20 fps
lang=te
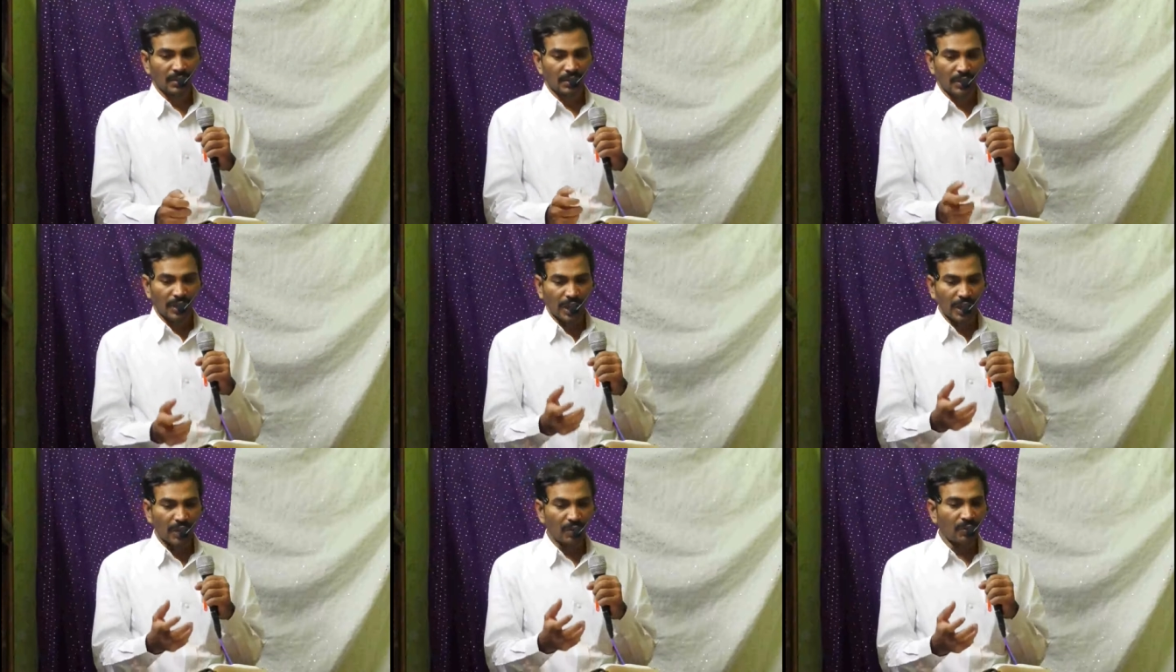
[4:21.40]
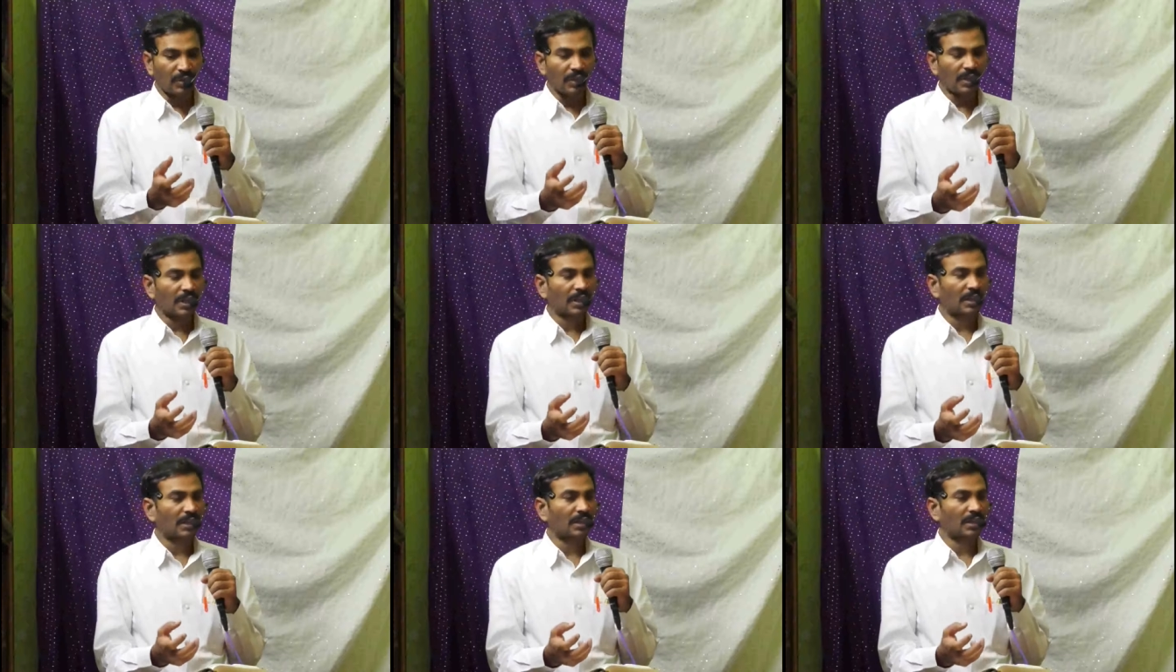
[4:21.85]

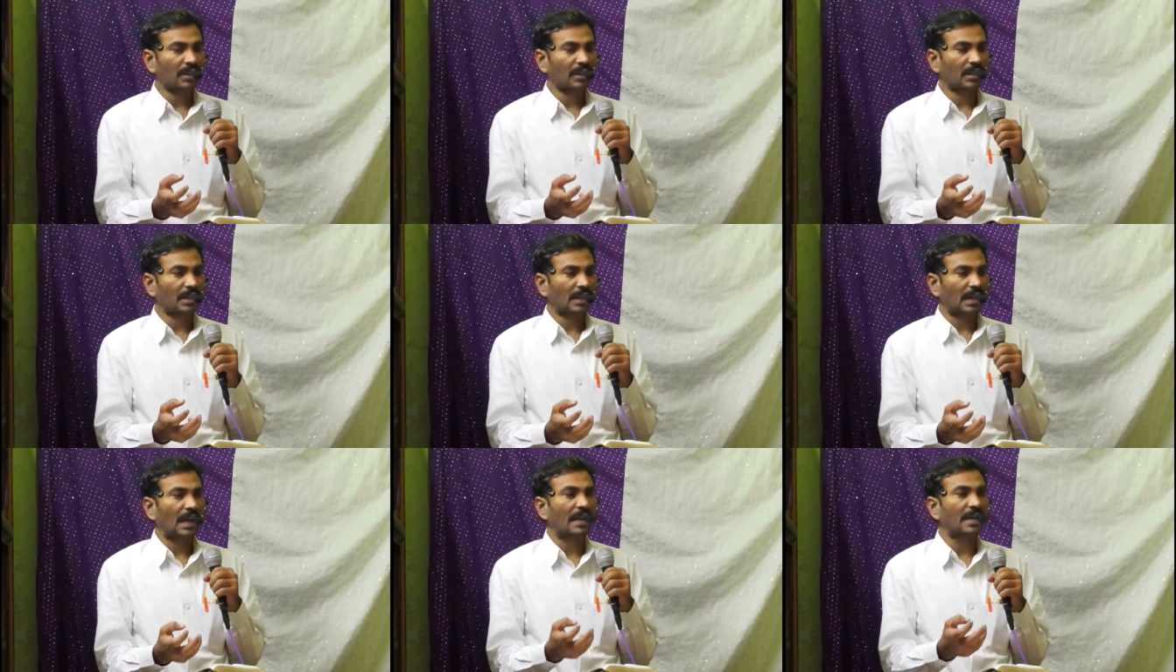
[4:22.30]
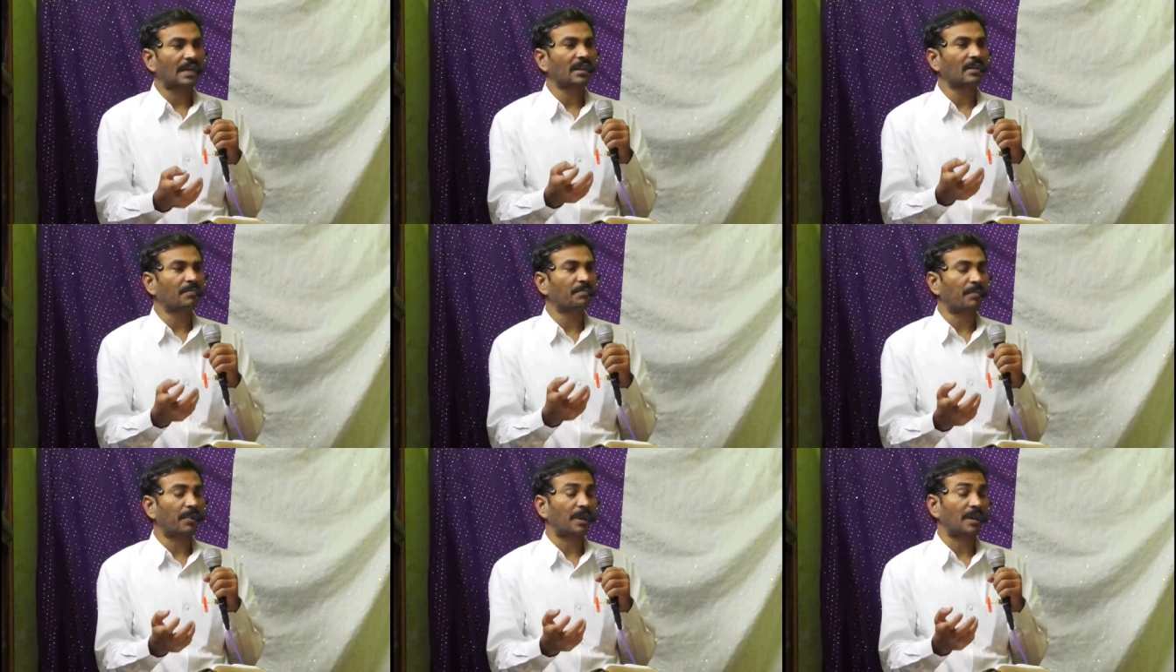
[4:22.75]
దేవుణ్ణి
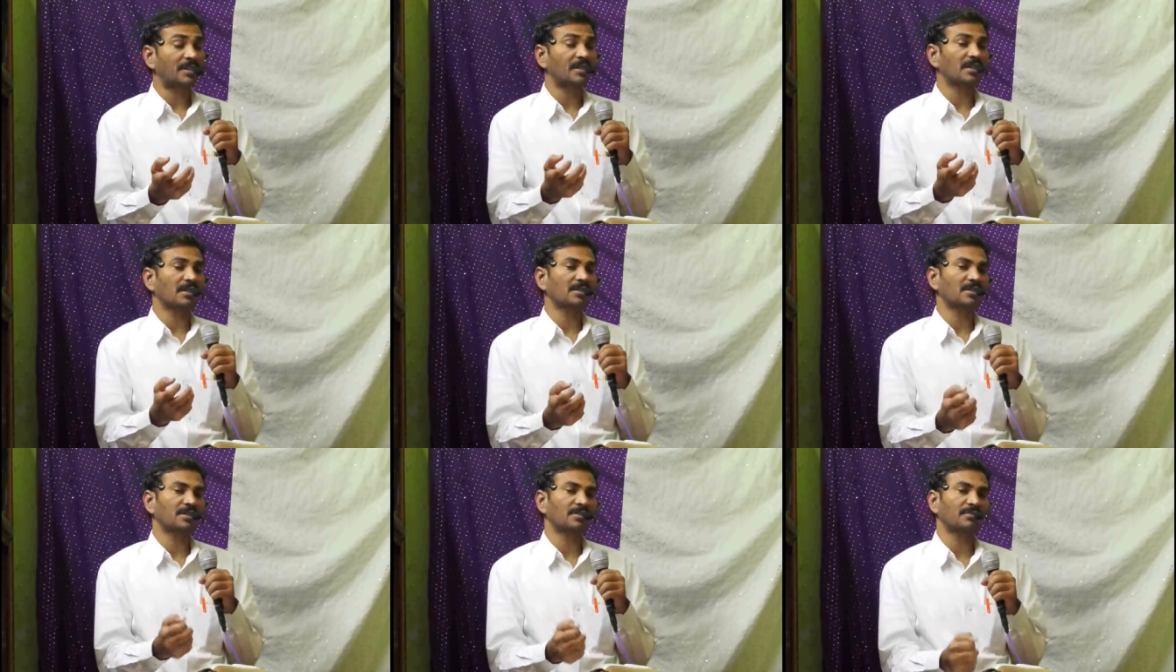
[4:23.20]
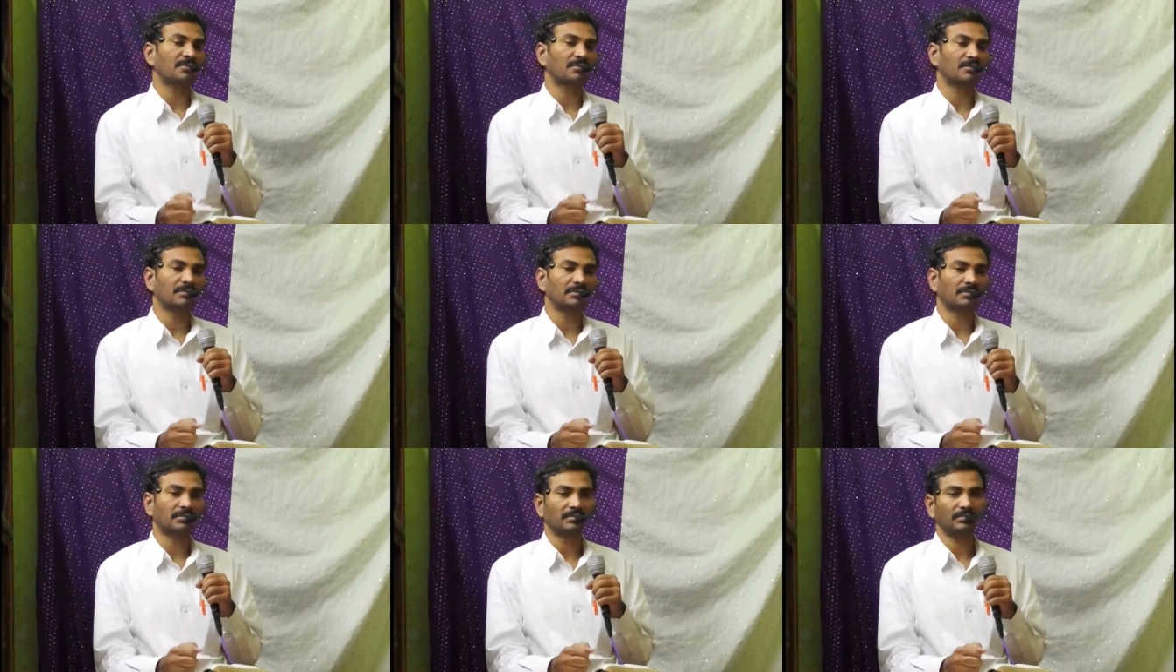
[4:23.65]
కలిగిన ప్రజల
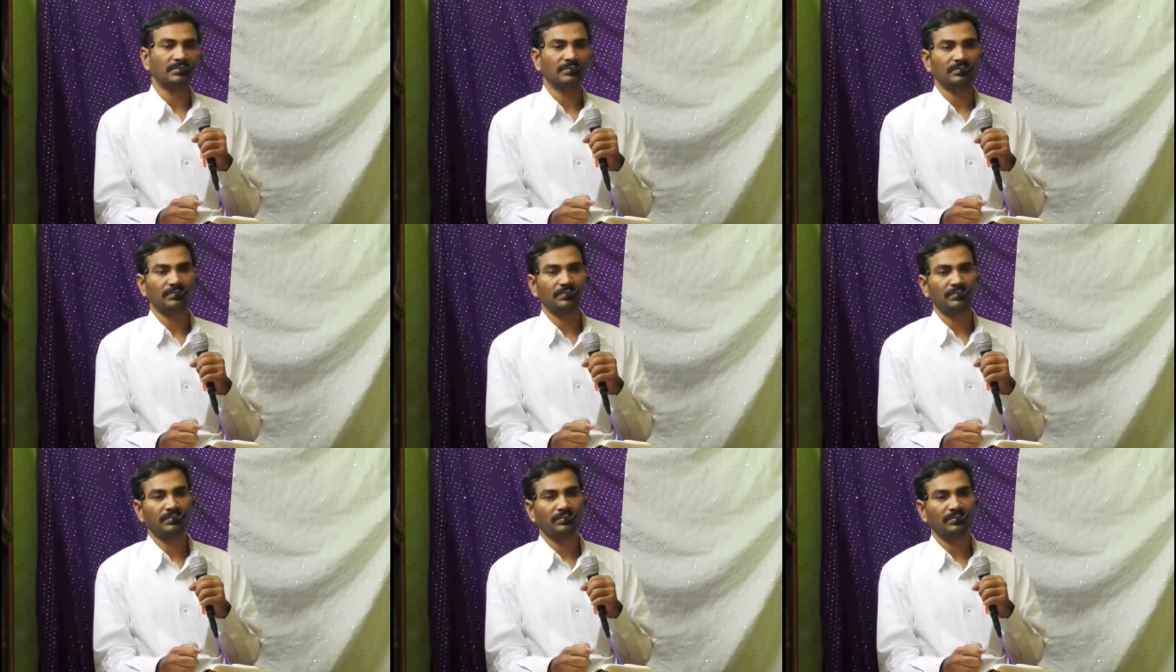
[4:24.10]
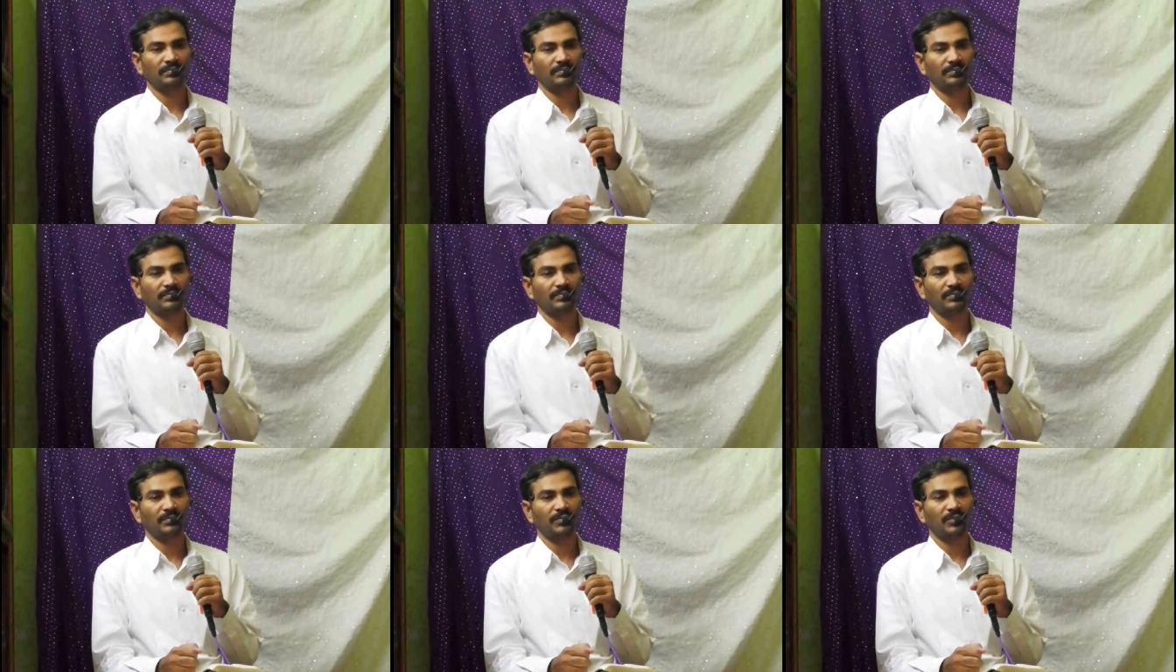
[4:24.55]
జీవితం
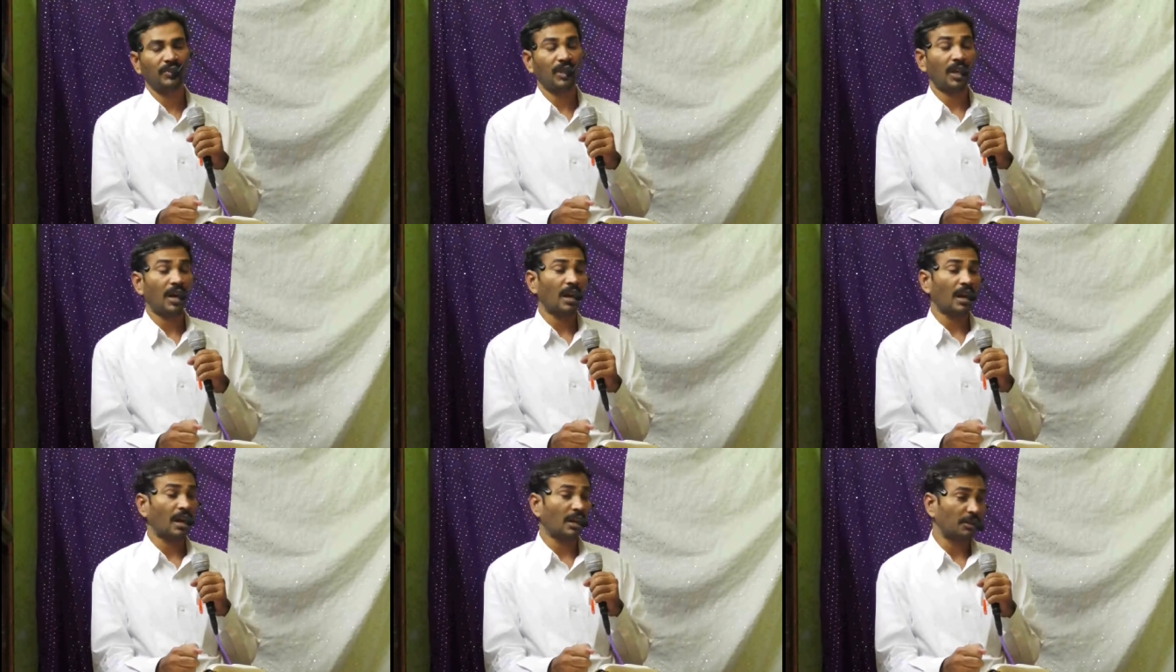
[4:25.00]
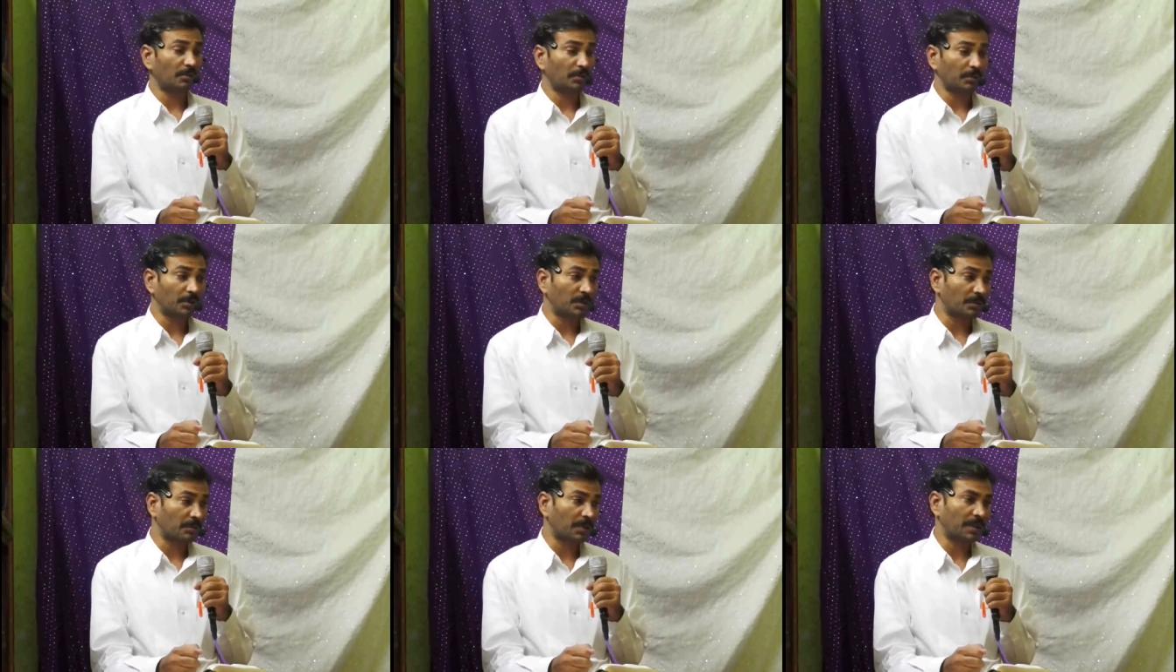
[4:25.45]
చాలా
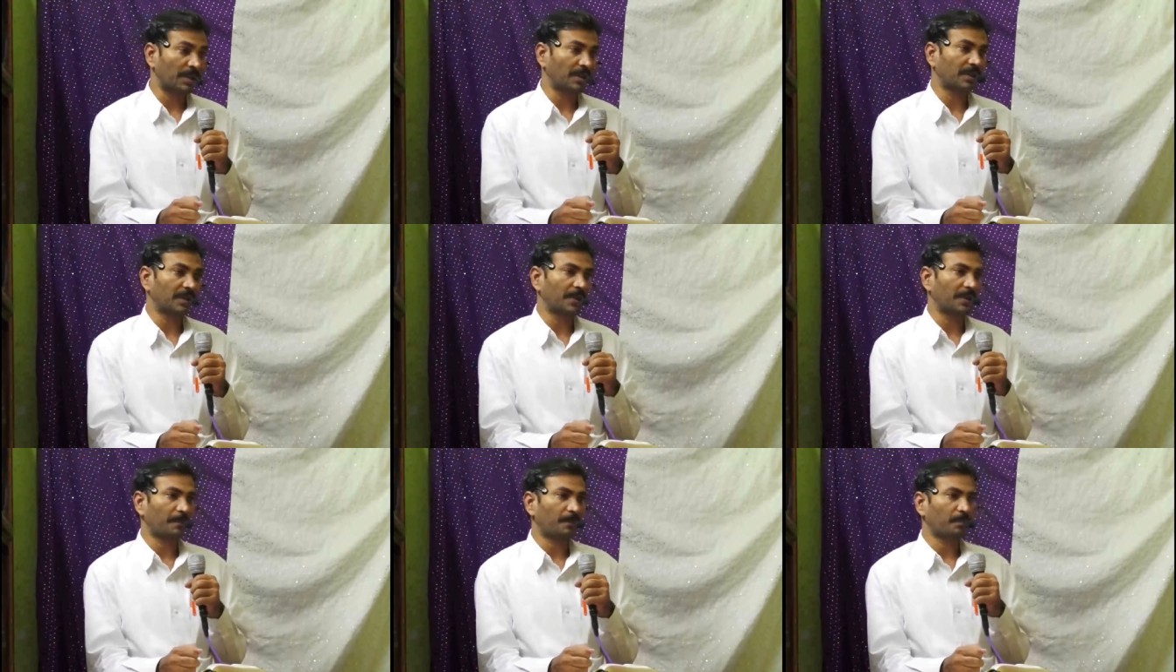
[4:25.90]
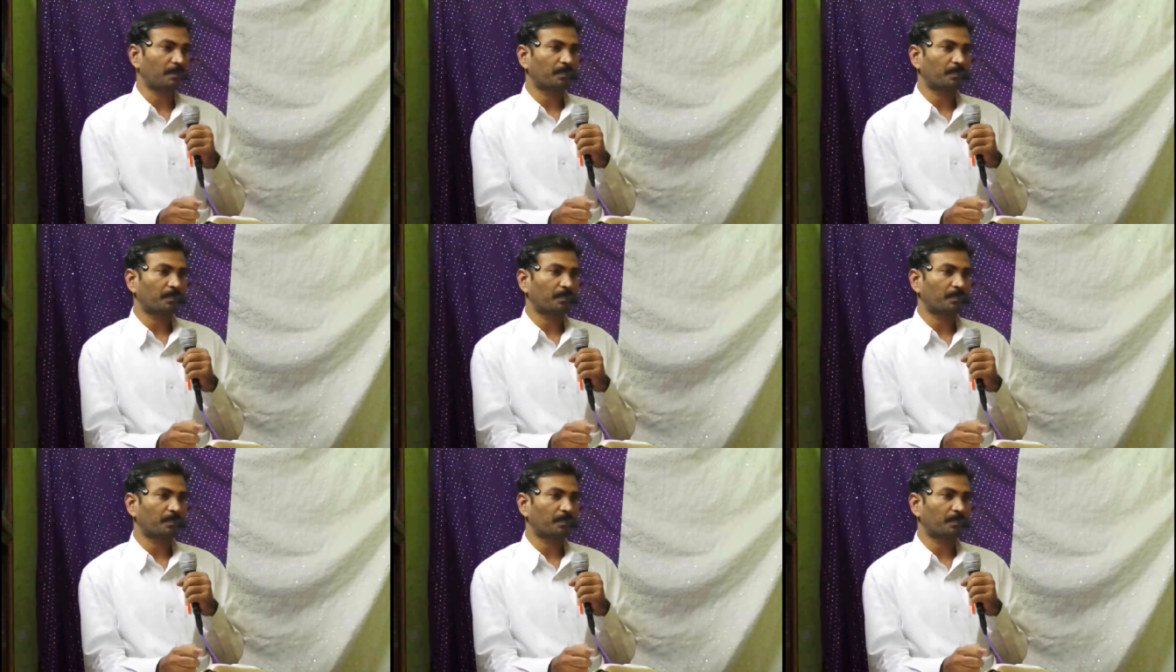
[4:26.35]
అద్భుతమైంది